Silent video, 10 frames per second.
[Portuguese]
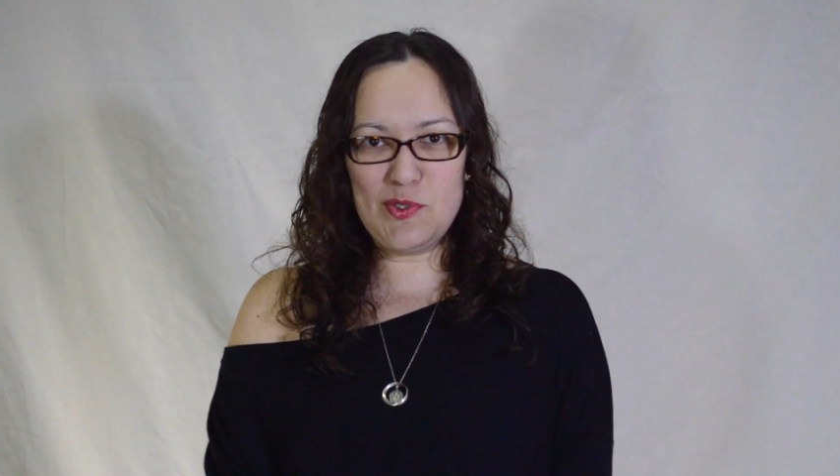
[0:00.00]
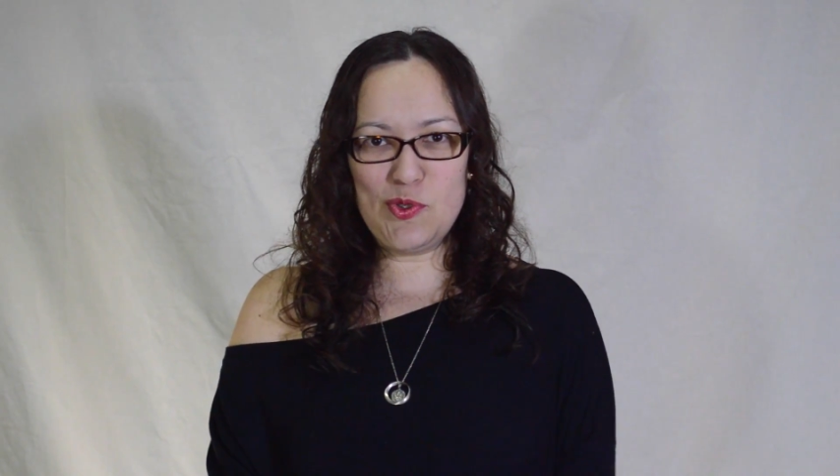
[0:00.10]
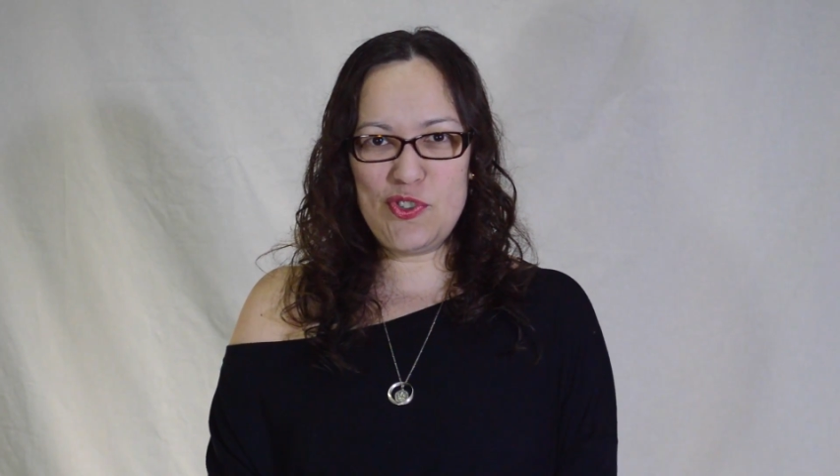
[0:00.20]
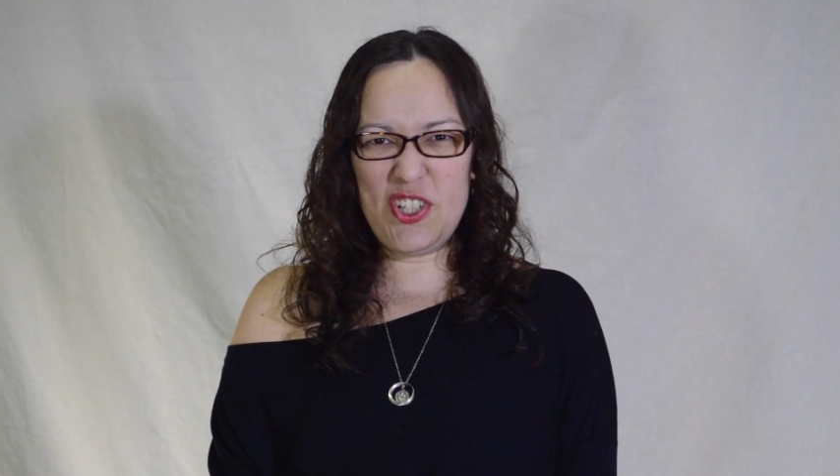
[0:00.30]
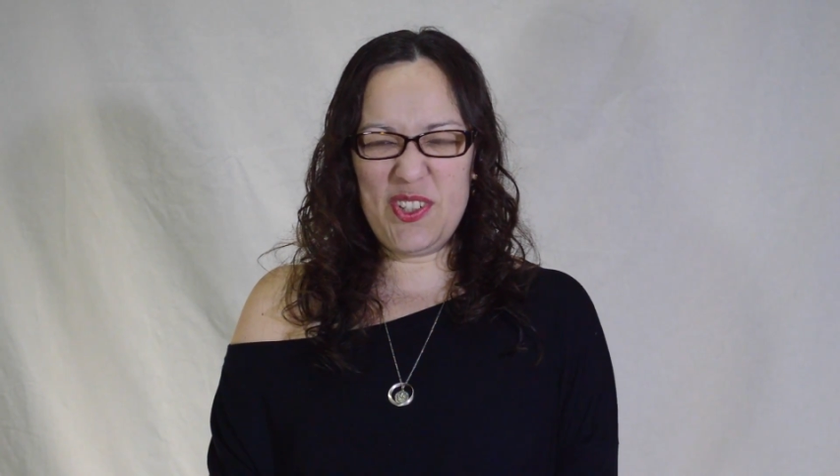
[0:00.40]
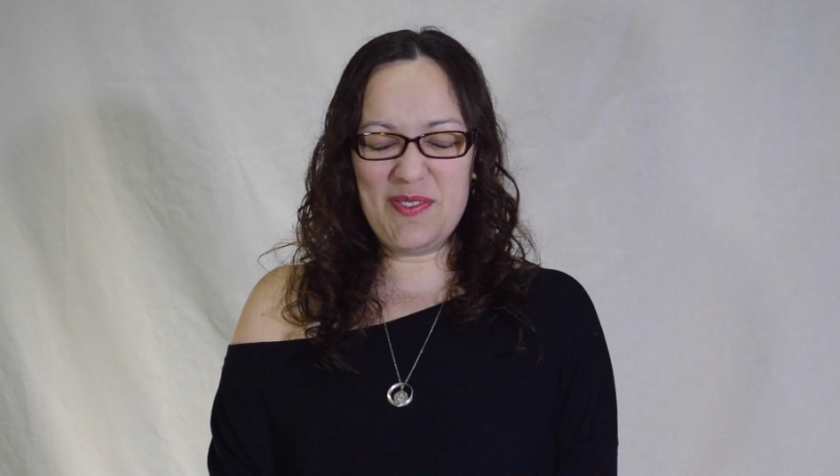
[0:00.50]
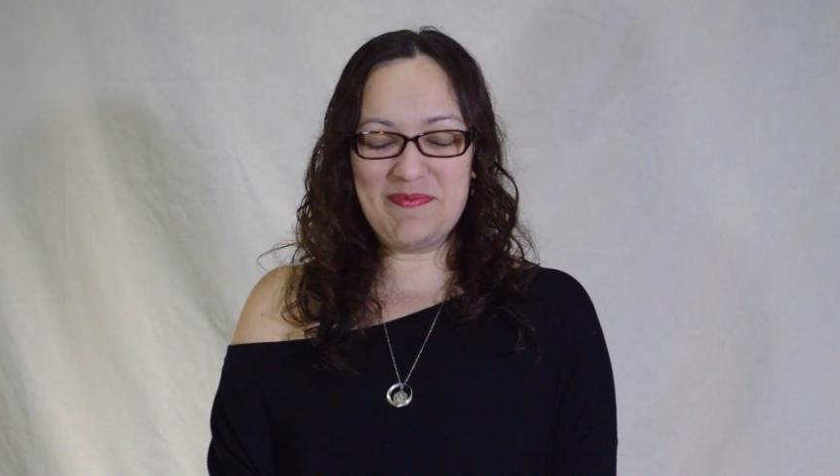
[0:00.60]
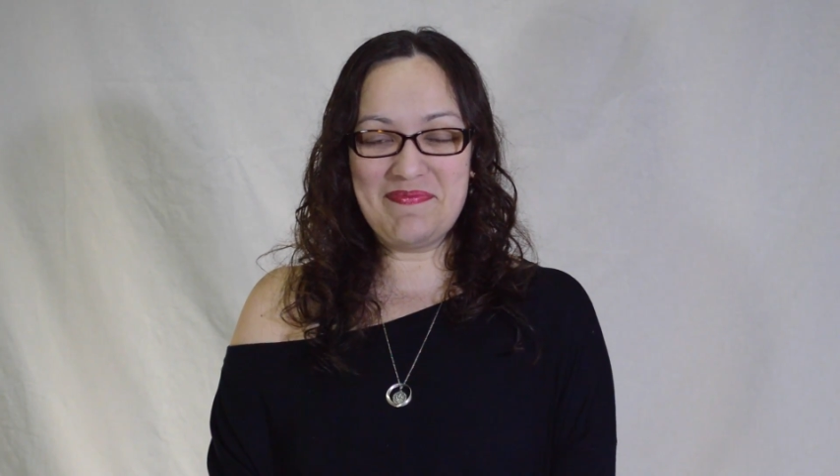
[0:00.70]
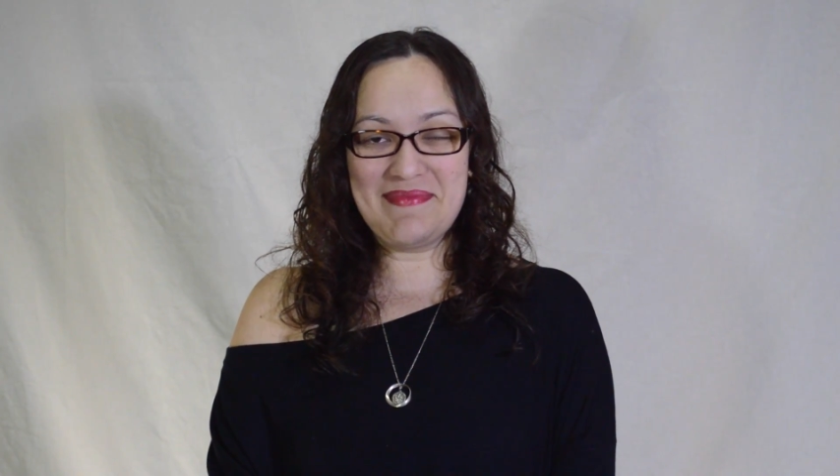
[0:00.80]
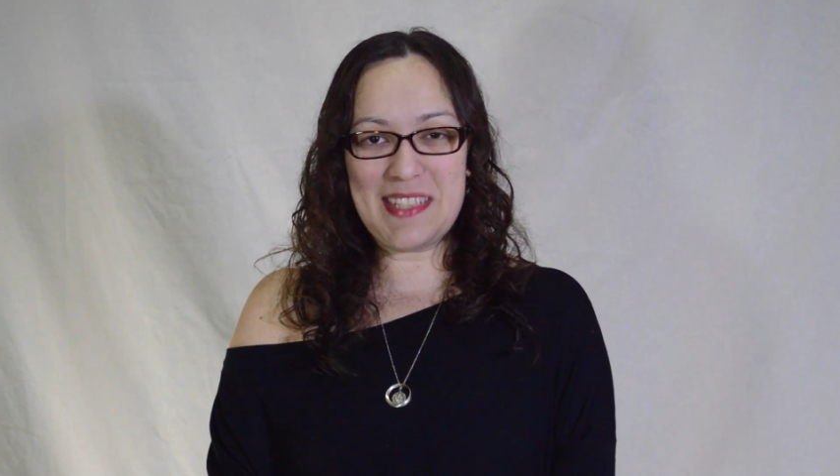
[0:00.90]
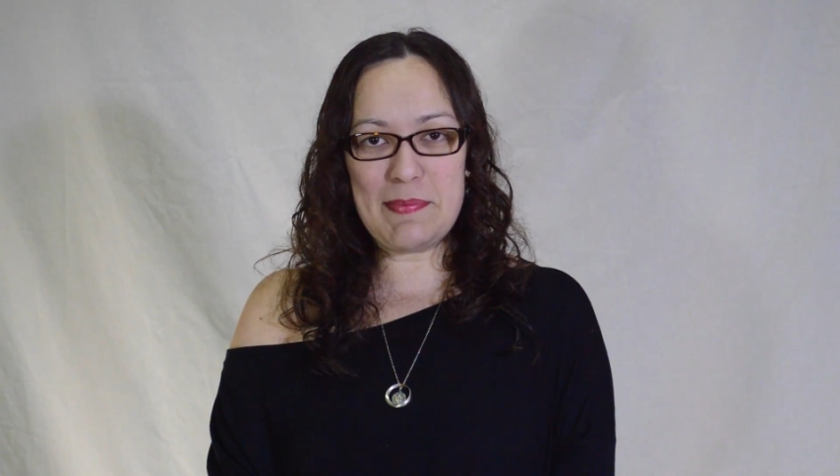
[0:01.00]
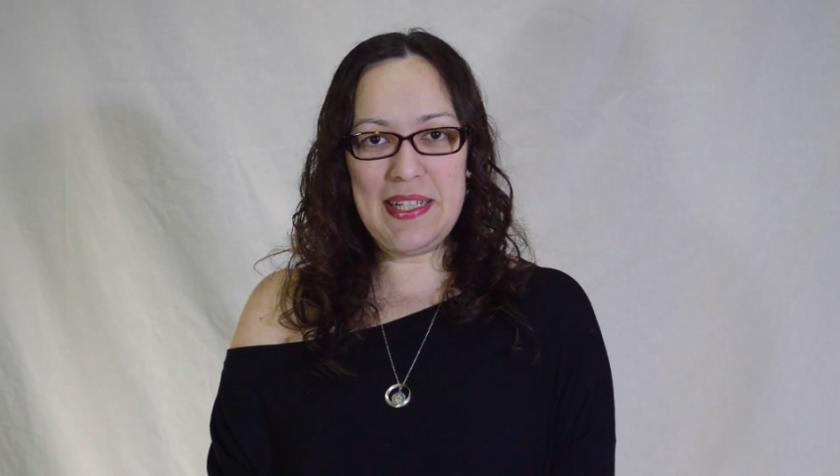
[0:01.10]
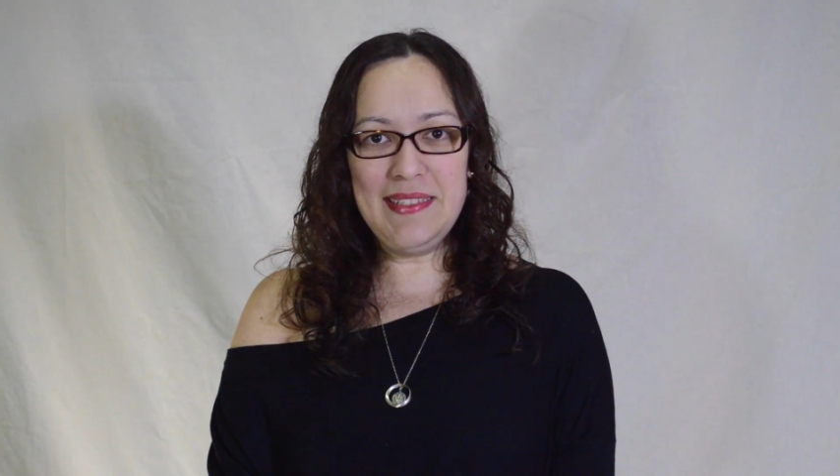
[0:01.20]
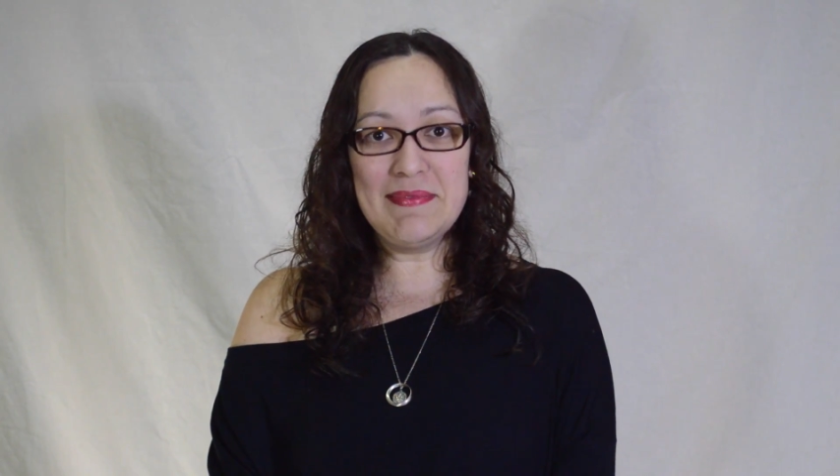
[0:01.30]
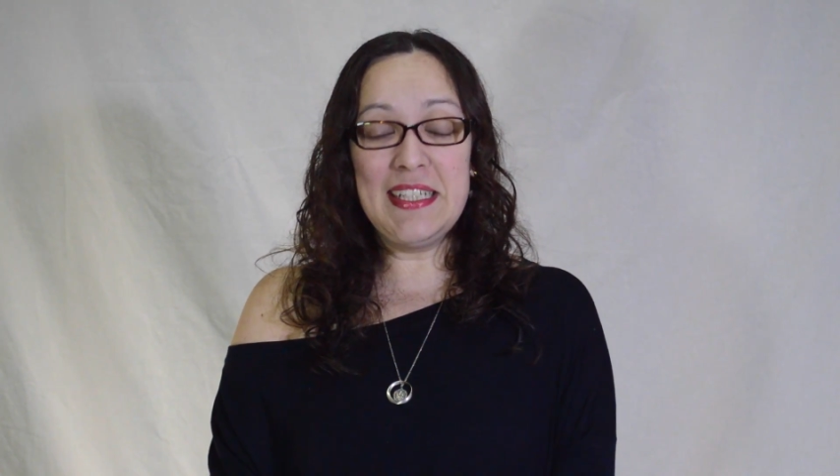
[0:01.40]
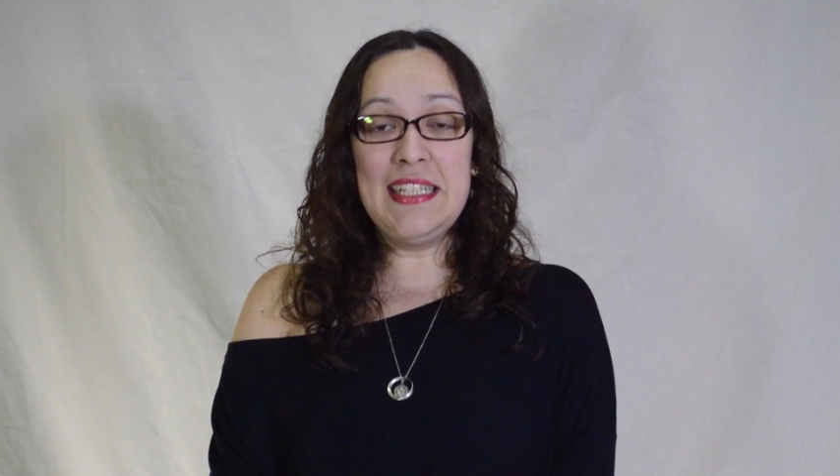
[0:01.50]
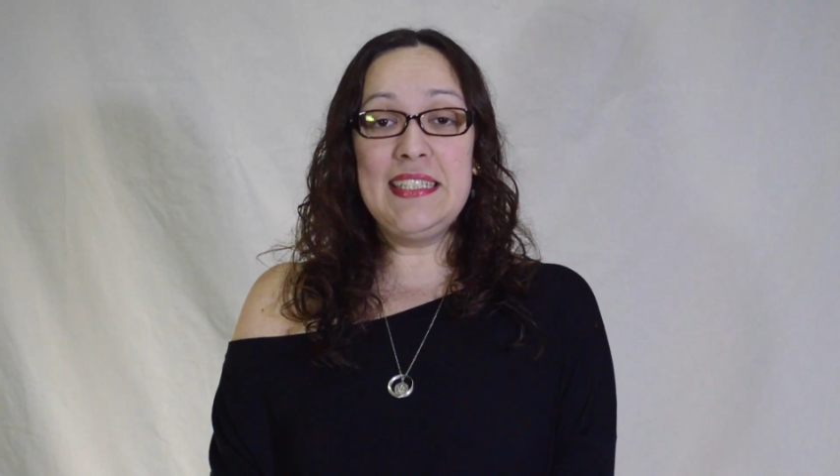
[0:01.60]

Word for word: sujinho, tá bem?